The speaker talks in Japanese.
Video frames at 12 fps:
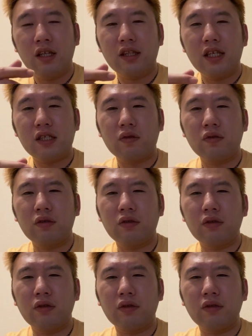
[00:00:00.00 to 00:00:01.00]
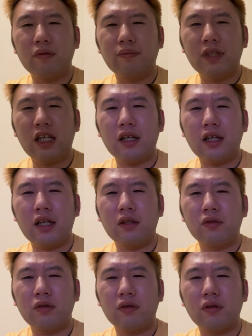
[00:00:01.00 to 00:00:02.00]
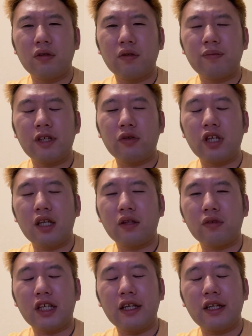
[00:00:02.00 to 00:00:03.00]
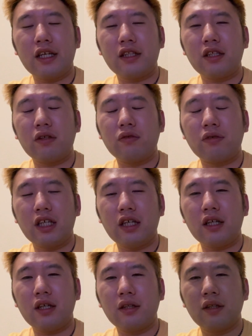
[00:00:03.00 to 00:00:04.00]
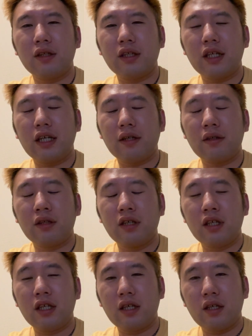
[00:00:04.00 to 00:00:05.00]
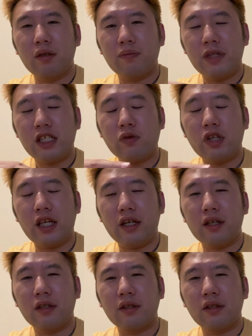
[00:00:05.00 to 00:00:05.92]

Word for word: でそのまああのペロリアンの考えっていうのがミソリアン